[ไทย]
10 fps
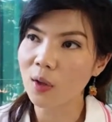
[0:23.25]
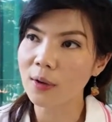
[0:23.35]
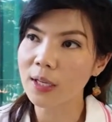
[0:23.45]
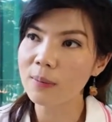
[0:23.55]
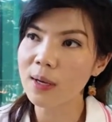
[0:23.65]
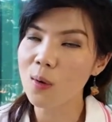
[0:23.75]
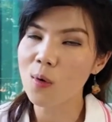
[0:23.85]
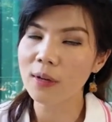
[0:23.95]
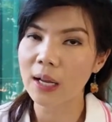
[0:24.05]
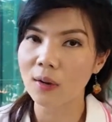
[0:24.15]
ตอนที่มีลู
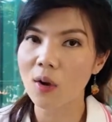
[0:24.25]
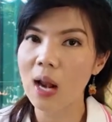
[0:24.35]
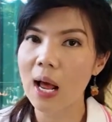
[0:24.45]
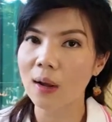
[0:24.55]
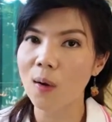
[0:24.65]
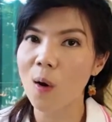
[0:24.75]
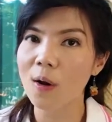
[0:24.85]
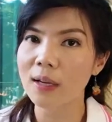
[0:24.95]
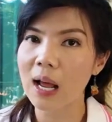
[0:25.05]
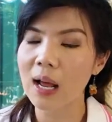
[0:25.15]
กเนี่ยก็ลาคลอ
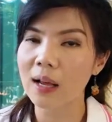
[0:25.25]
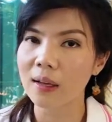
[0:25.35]
ดได้